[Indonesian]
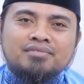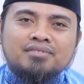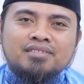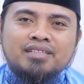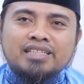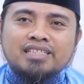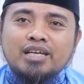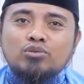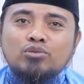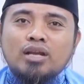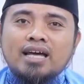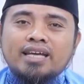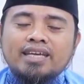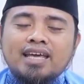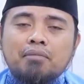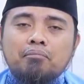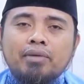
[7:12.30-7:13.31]
Ya, saya
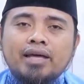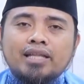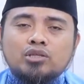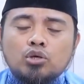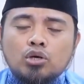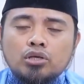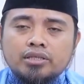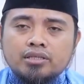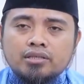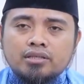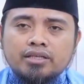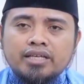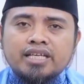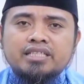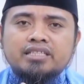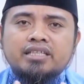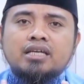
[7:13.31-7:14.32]
ulangi ya, metode
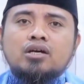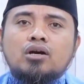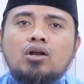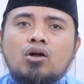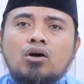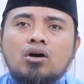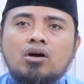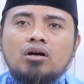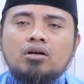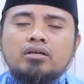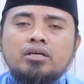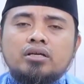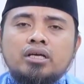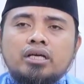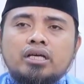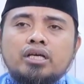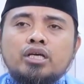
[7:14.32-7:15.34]
istiqro
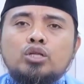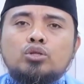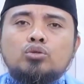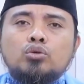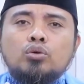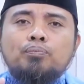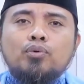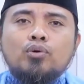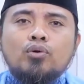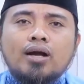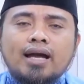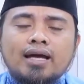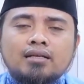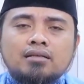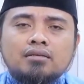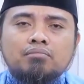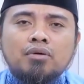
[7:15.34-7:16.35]
itu
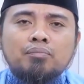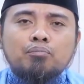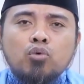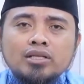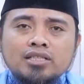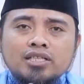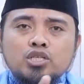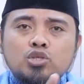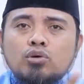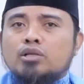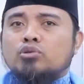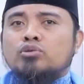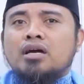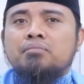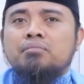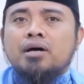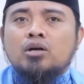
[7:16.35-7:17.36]
bukan membuat sesuatu
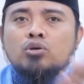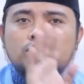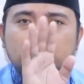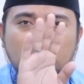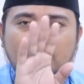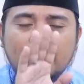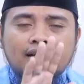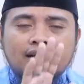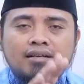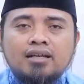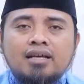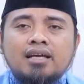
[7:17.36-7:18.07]
yang baru, bukan.